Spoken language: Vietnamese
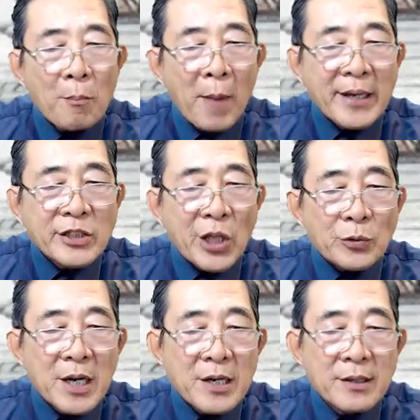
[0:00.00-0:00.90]
Mấy
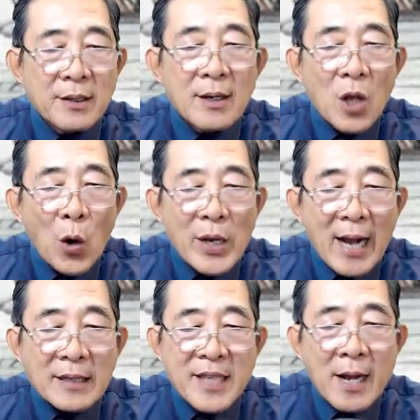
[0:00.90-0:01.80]
tiểu thư ngồi
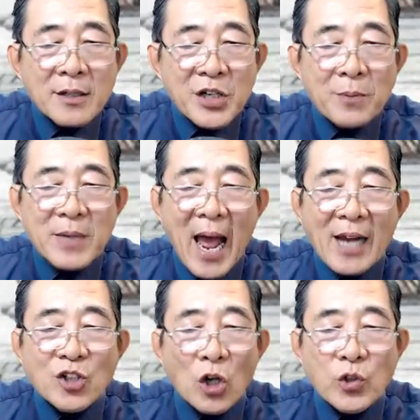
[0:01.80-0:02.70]
gần nhất rơm
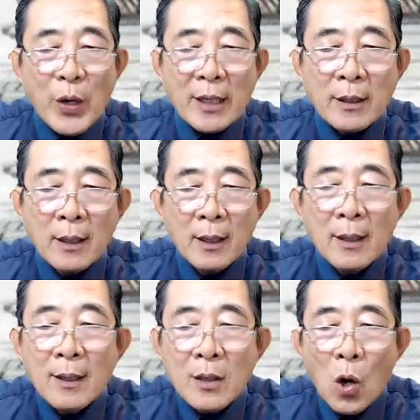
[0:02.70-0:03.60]
rã trò chuyện,
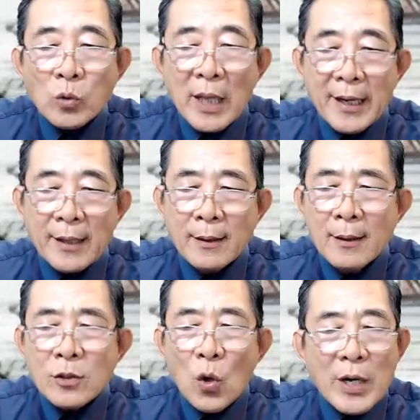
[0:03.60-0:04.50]
lô thị
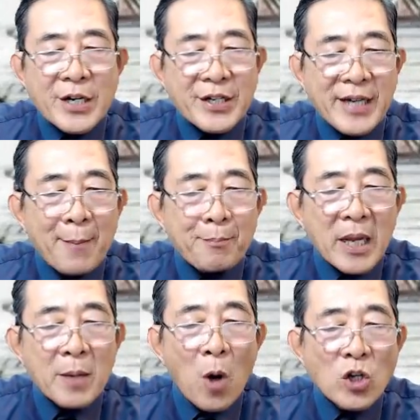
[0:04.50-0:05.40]
cho người đem
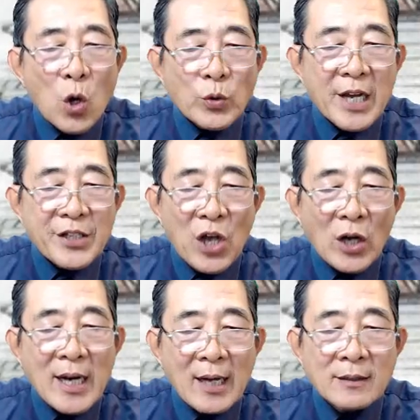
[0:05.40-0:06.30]
mấy cái món đồ chơi
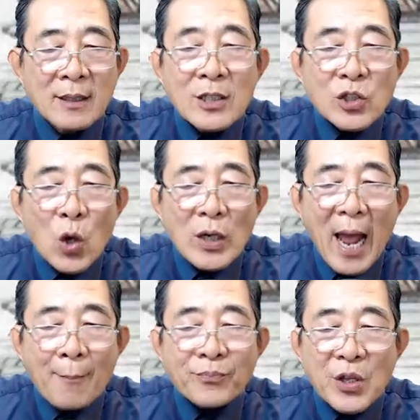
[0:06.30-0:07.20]
nhỏ lên cho
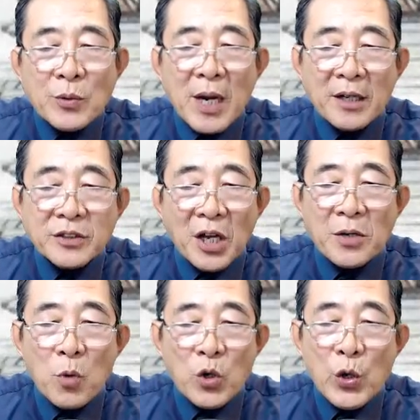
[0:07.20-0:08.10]
đám thiếu nữ
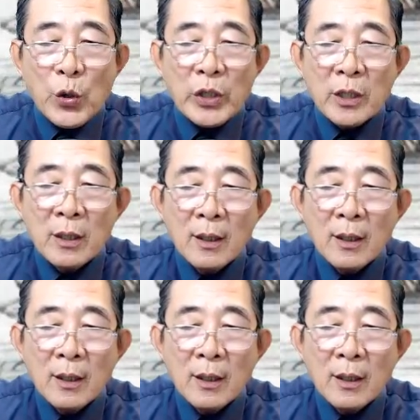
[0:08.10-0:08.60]
tự mua vui.